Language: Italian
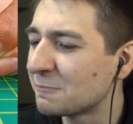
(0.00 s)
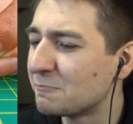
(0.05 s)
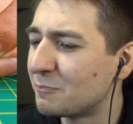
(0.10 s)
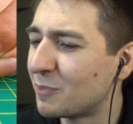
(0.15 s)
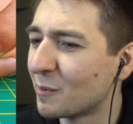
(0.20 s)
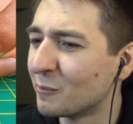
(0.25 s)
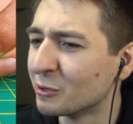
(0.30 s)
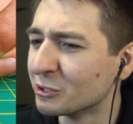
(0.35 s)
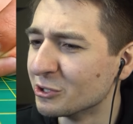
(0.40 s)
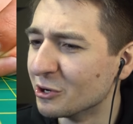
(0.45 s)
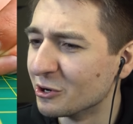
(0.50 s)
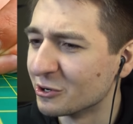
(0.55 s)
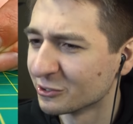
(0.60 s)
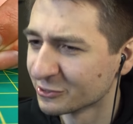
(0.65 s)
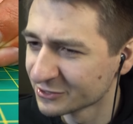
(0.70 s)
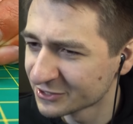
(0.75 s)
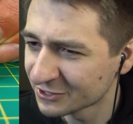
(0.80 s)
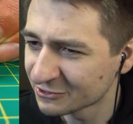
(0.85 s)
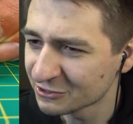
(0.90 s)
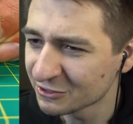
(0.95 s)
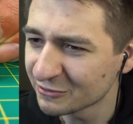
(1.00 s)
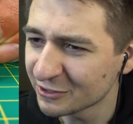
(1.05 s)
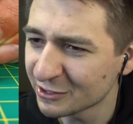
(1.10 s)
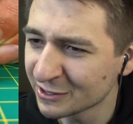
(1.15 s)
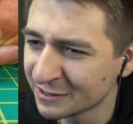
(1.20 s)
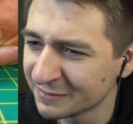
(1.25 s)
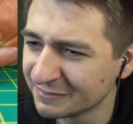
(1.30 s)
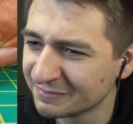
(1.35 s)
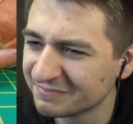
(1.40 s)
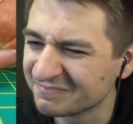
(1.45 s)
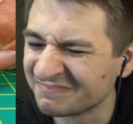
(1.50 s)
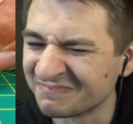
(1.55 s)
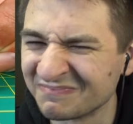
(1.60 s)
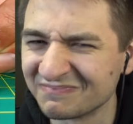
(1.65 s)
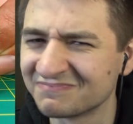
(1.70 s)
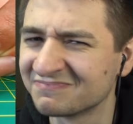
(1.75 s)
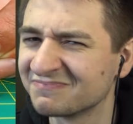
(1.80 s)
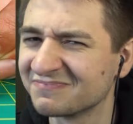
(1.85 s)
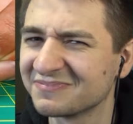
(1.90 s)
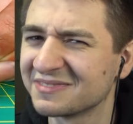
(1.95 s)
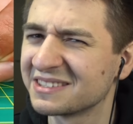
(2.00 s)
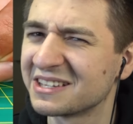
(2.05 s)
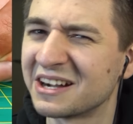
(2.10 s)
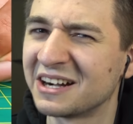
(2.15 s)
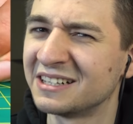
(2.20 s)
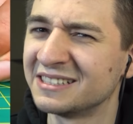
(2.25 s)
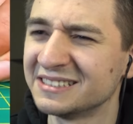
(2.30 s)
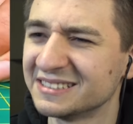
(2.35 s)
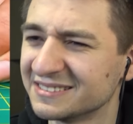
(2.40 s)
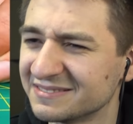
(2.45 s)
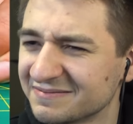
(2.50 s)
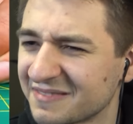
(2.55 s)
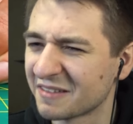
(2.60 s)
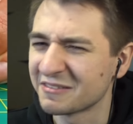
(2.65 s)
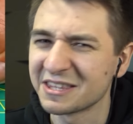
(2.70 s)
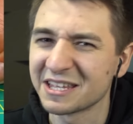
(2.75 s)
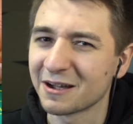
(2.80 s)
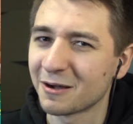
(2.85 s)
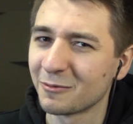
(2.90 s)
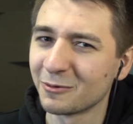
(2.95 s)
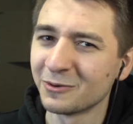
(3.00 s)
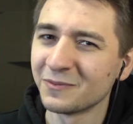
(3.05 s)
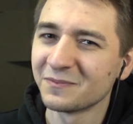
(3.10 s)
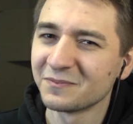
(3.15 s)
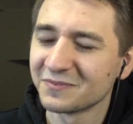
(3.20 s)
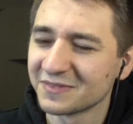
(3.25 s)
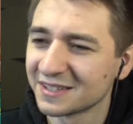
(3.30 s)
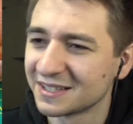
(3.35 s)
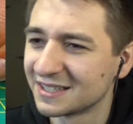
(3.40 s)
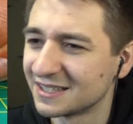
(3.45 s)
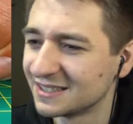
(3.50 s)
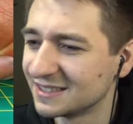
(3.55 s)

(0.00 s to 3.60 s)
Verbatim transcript: al pomodoro, secondo voi? Mm, no, evitiamo.